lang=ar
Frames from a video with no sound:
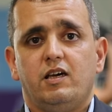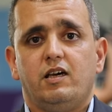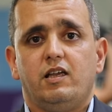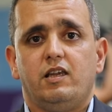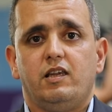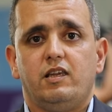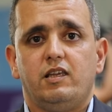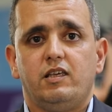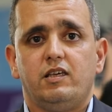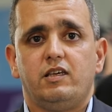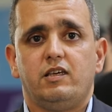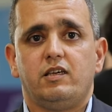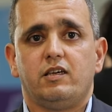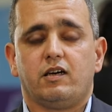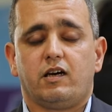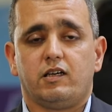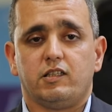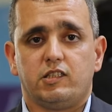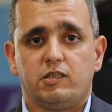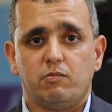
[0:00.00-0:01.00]
اللي
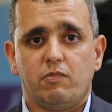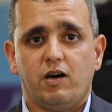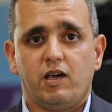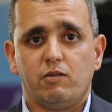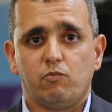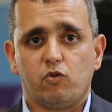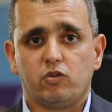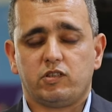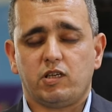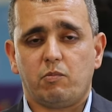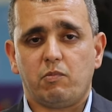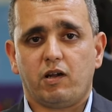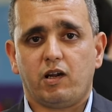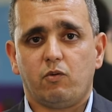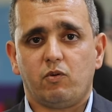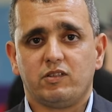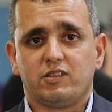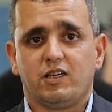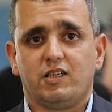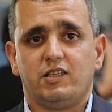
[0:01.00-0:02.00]
قدمها المؤتمر
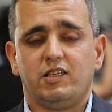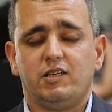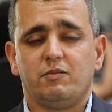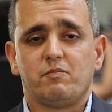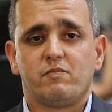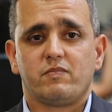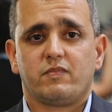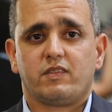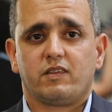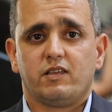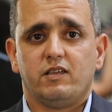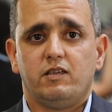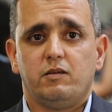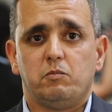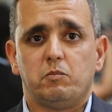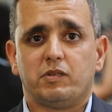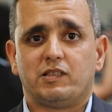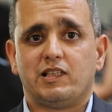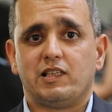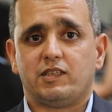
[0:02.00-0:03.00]
الوطني
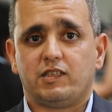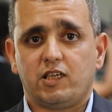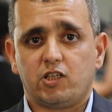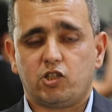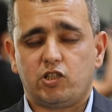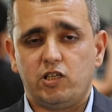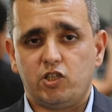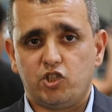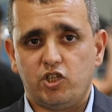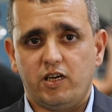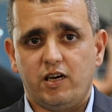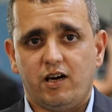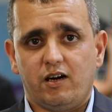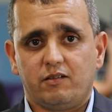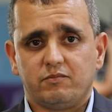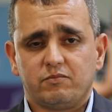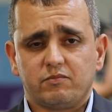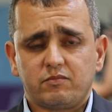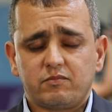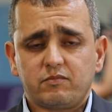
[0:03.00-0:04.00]
ب 13 جهه
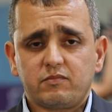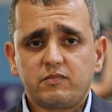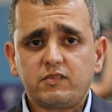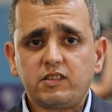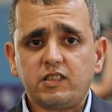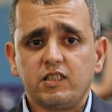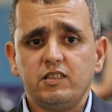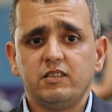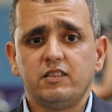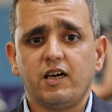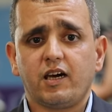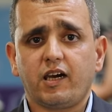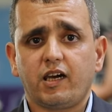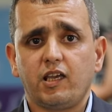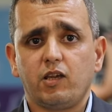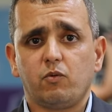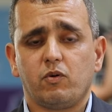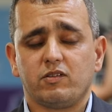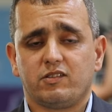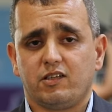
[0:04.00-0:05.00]
داخل
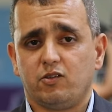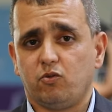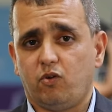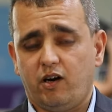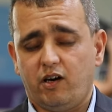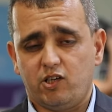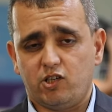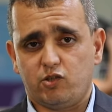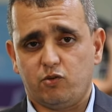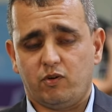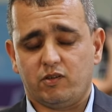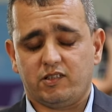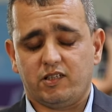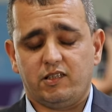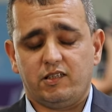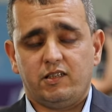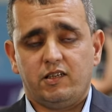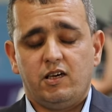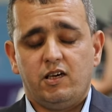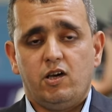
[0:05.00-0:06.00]
الوطن وخارج
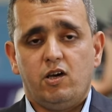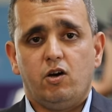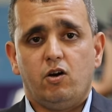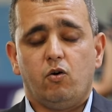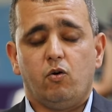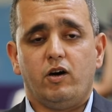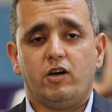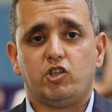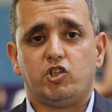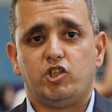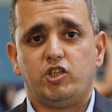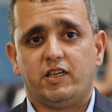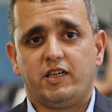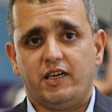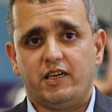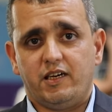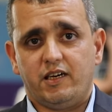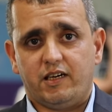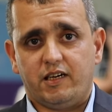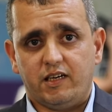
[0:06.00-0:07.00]
الوطن وهذا الشيء
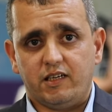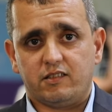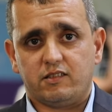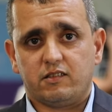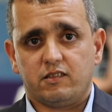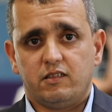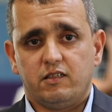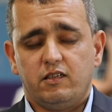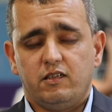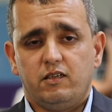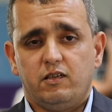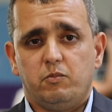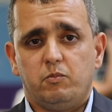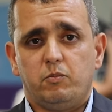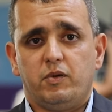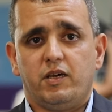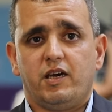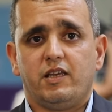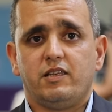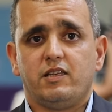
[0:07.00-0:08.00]
كيأكد
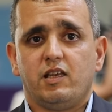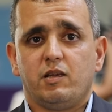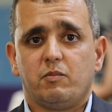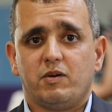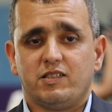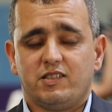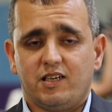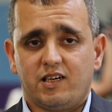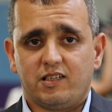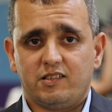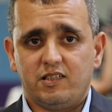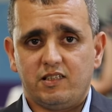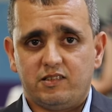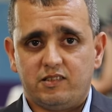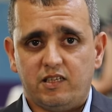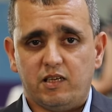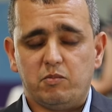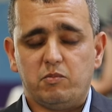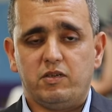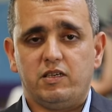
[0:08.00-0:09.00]
بأن المسار ديال
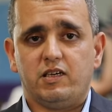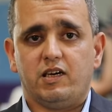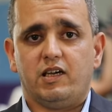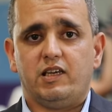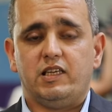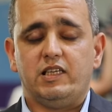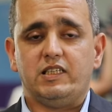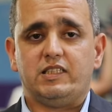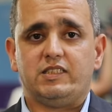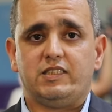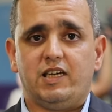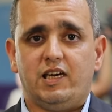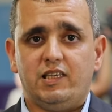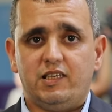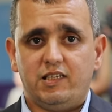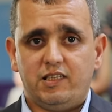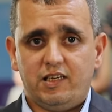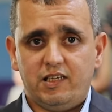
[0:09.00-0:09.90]
التنمية اللي تعلن